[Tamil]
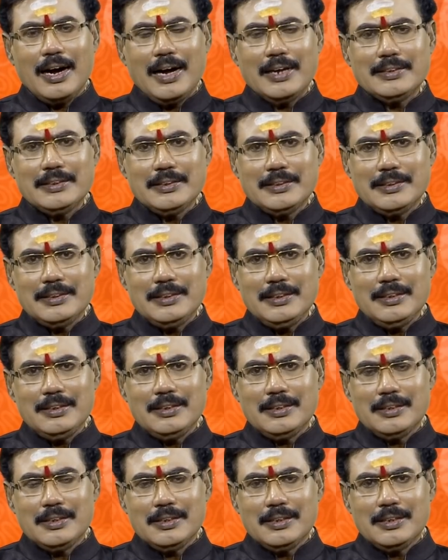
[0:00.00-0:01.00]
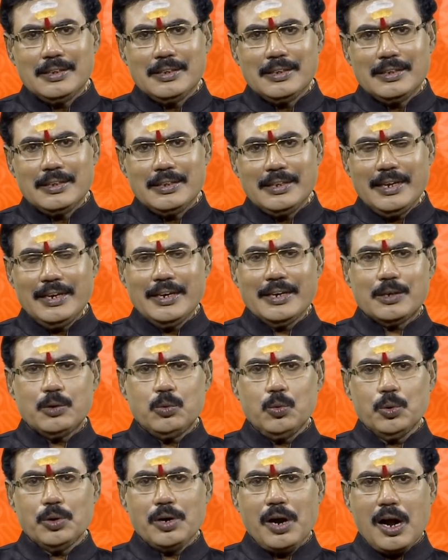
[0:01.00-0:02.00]
அது
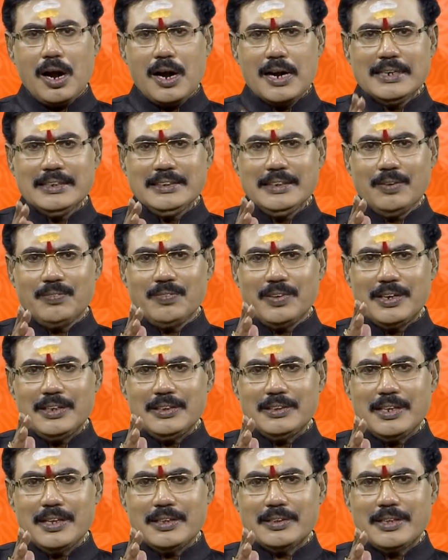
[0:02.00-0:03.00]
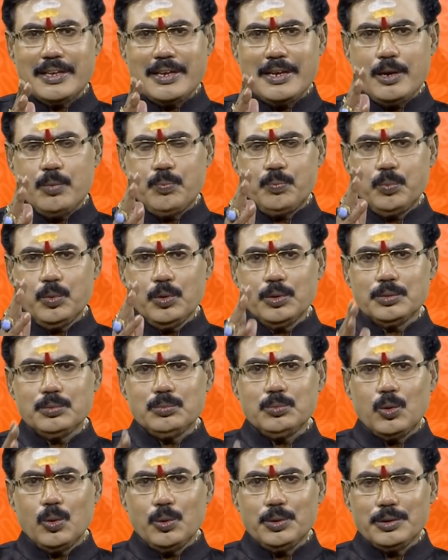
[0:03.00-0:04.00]
எனக்கு ஒரு ஆழ்ந்த வருத்தத்தை
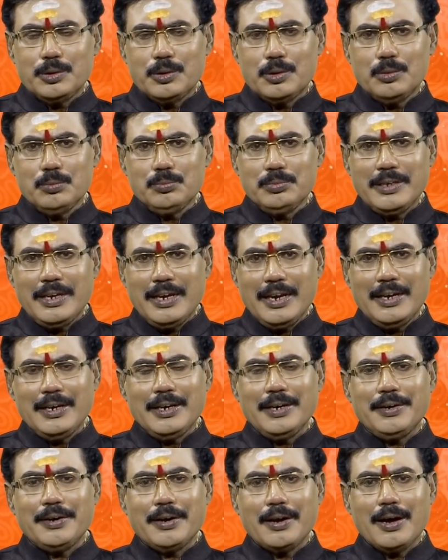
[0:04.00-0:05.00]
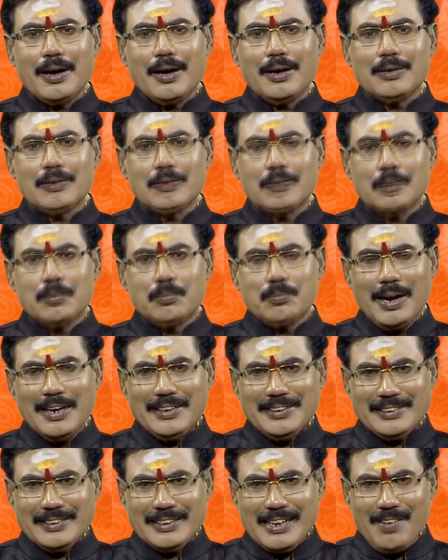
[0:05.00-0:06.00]
எப்பொழுதும் கொடுக்கும் ஏன் என்றால்
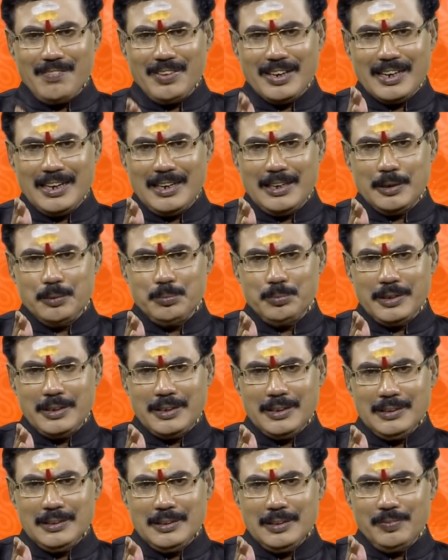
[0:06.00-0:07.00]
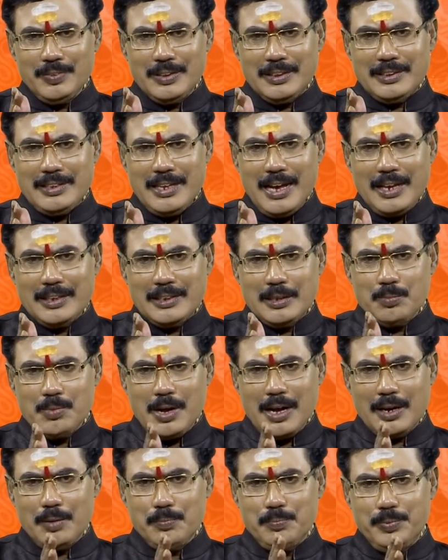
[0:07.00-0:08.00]
மற்றவர்களிடம் இருந்து
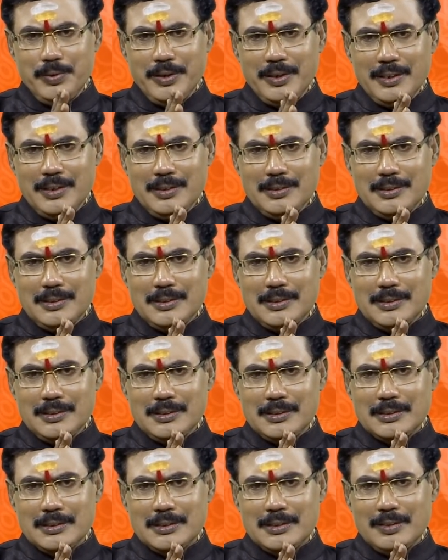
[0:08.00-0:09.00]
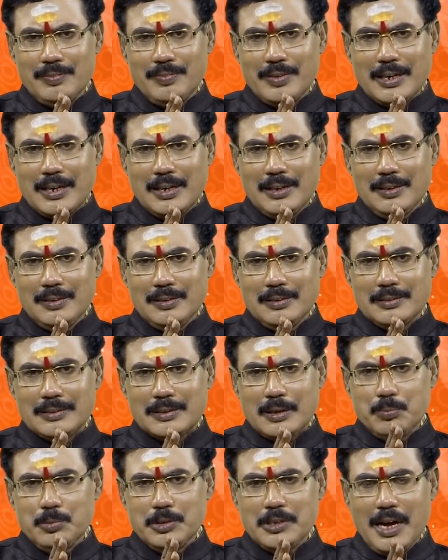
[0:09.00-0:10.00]
வித்தியாசமாக பிரிந்து இவர்கள்
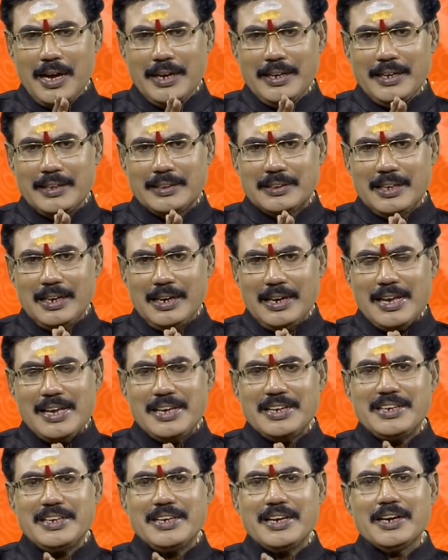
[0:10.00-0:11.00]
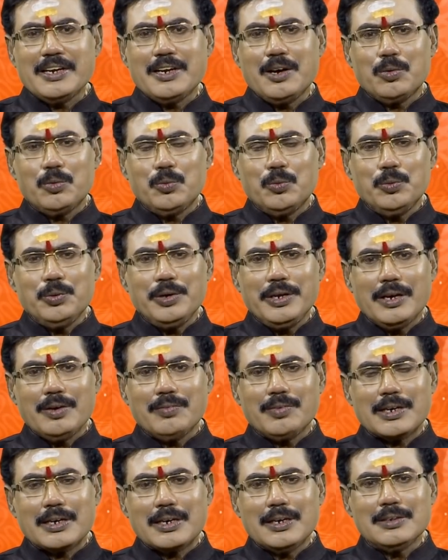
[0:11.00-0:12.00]
சமுதாயத்திலே
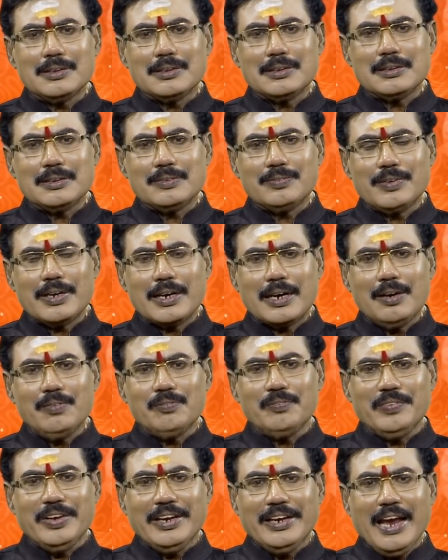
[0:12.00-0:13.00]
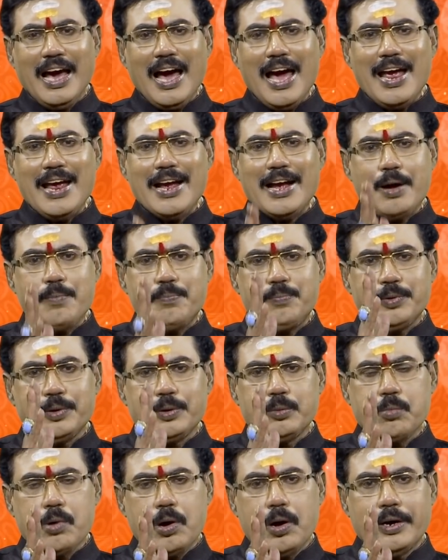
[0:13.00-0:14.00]
இயங்கக்கூடியவர்கள் இவர்கள் விநாயக
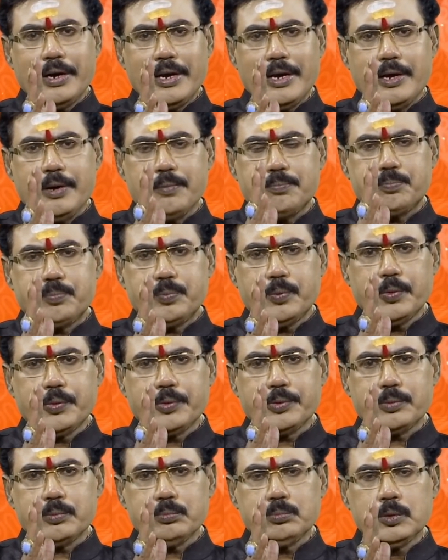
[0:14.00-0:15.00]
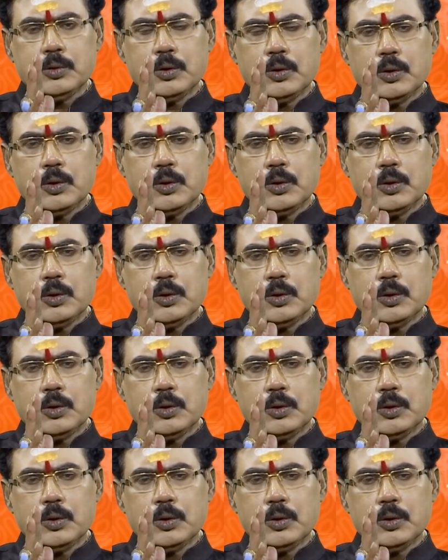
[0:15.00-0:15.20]
பெருமானை எப்பொழுதும்